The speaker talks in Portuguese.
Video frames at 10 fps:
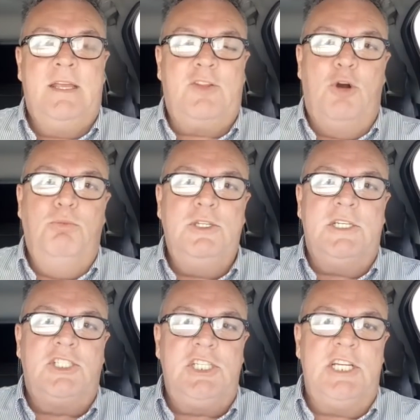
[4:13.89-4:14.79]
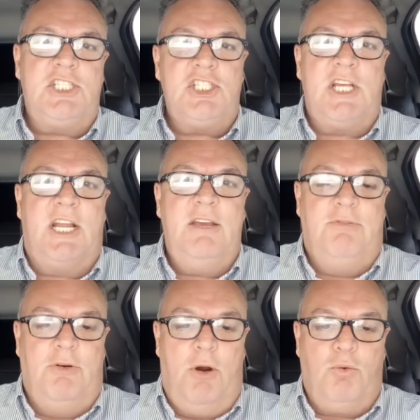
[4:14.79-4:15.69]
Então muita gente já
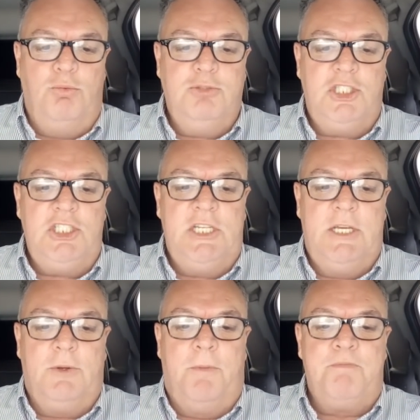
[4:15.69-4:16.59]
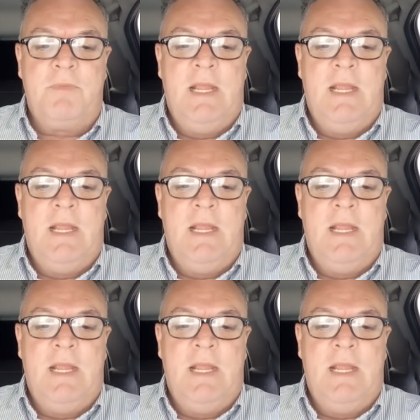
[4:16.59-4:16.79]
levou algum dinheiro.